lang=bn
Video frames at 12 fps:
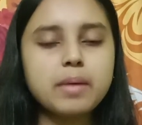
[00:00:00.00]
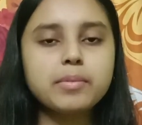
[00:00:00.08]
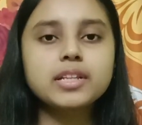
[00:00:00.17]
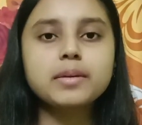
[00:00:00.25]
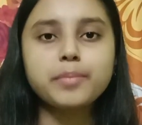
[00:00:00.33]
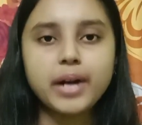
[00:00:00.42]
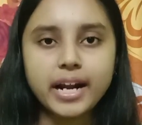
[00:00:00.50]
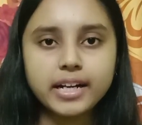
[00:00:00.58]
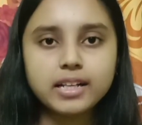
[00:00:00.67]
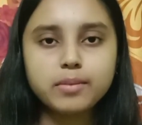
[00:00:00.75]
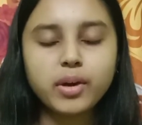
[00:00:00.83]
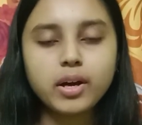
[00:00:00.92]
আমাদের
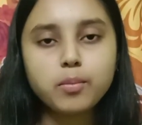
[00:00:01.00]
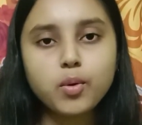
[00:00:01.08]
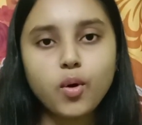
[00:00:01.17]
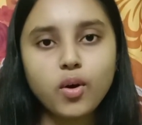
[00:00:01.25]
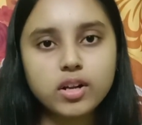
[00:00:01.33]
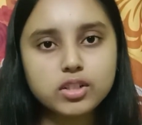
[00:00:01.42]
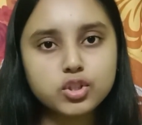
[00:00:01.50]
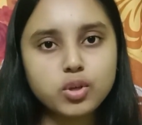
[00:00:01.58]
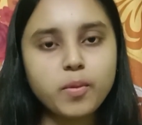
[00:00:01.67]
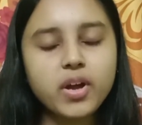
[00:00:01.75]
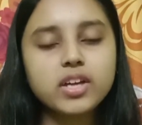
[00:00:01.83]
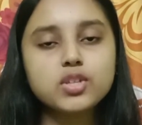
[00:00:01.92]
ব্রাইডাল মেকআপ করার
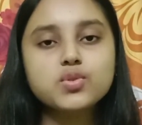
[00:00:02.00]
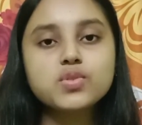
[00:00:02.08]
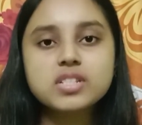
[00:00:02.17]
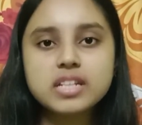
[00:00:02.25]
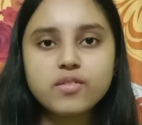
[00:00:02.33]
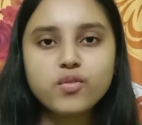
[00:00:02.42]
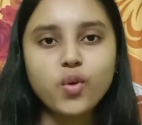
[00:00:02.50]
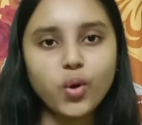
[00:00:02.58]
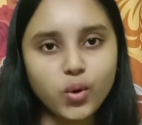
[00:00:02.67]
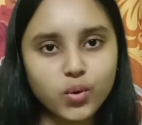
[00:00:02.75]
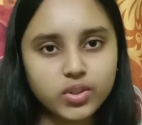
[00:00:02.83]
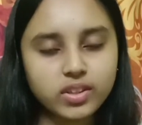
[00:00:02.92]
সময় কিছু স্টেপ
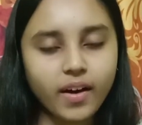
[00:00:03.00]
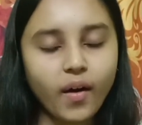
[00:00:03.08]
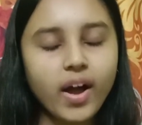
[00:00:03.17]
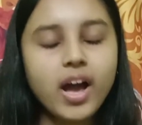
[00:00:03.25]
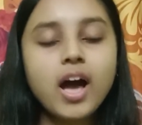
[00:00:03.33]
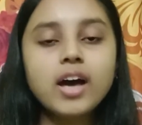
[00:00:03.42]
ফলো করতে হয়